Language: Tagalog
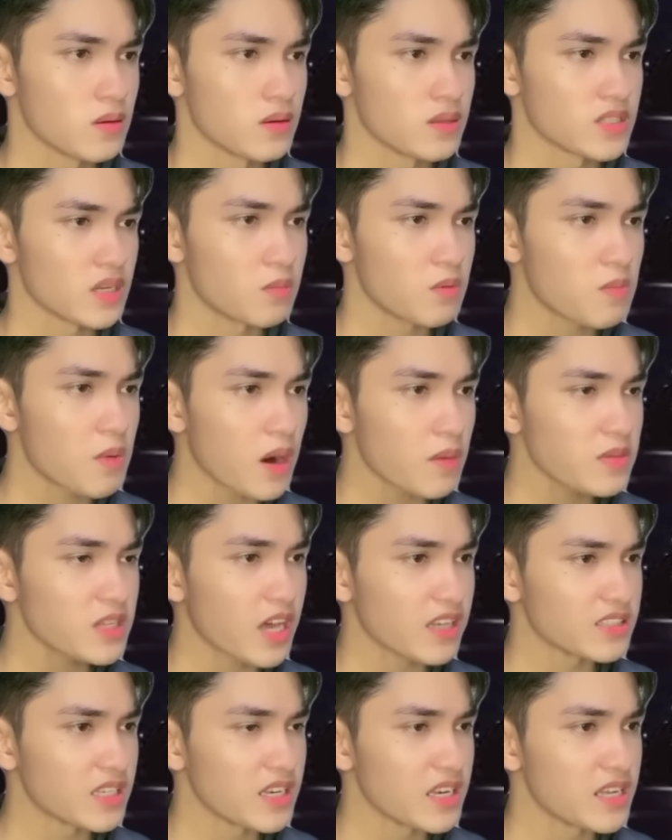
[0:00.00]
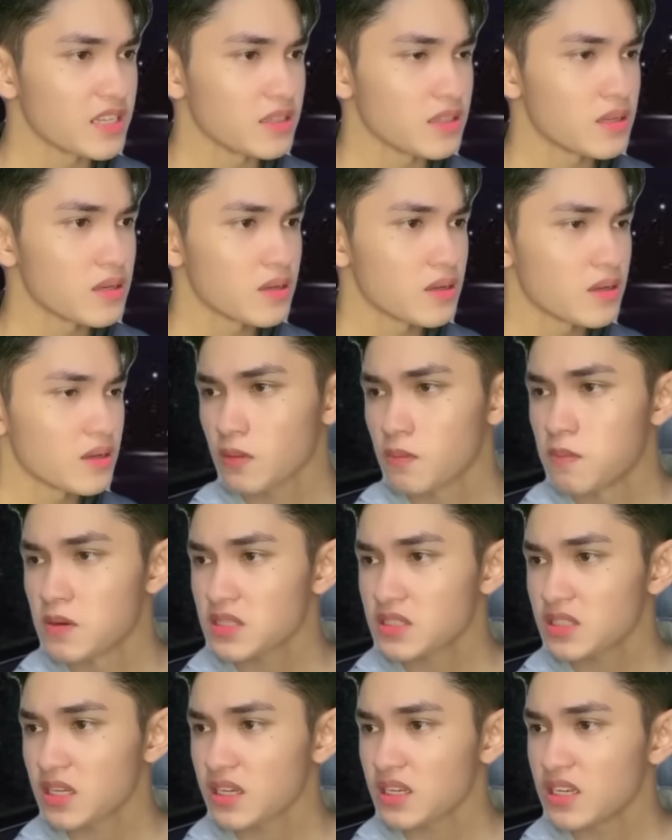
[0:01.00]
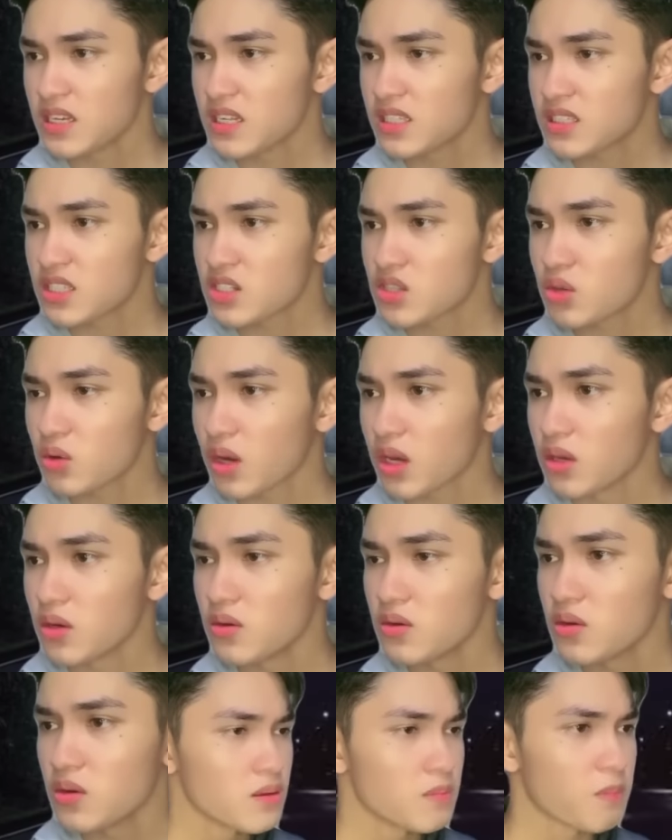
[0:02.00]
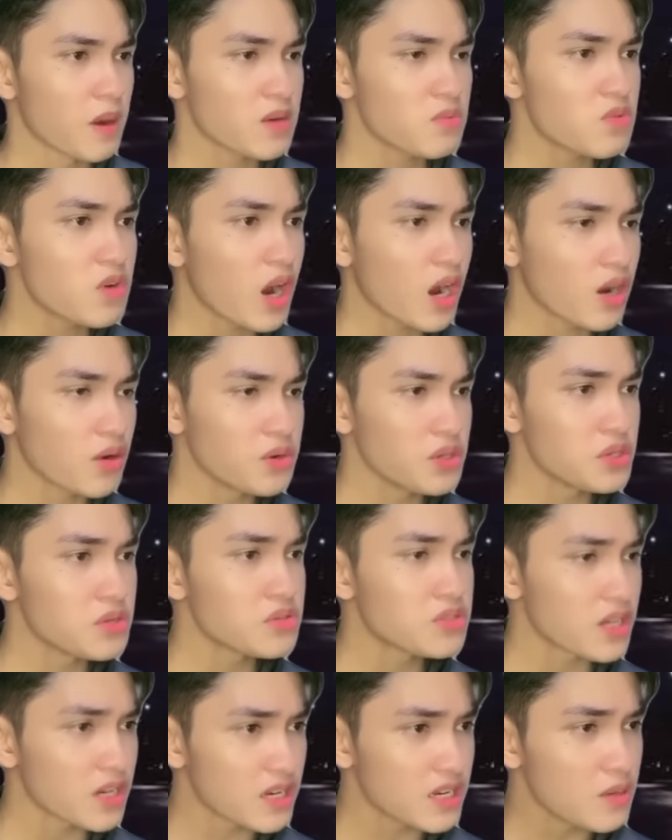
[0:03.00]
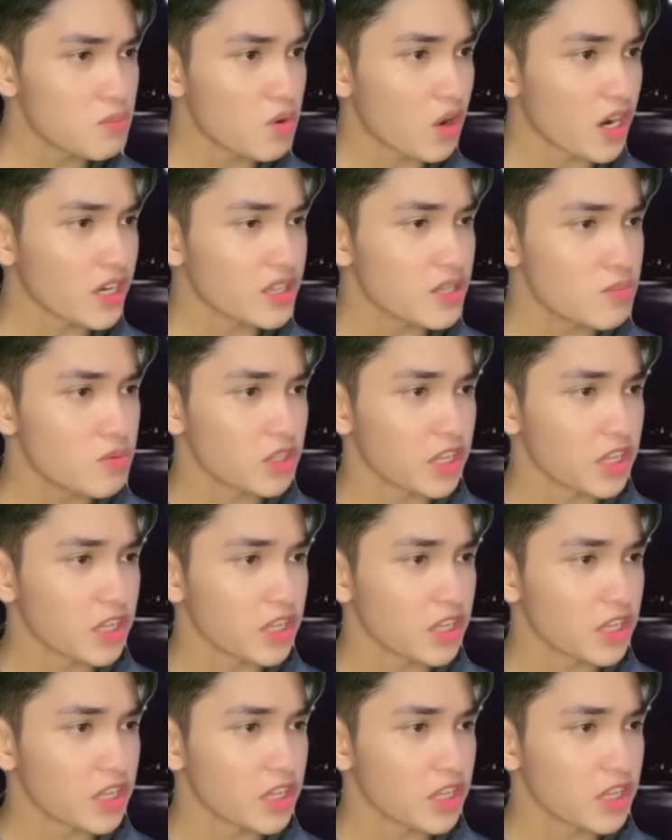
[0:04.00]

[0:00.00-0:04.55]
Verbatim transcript: Saan mo ba kami dadalin? Basta ililigtas ko kayo. Paano mo gagawin yun? Sarili mo nga hindi mo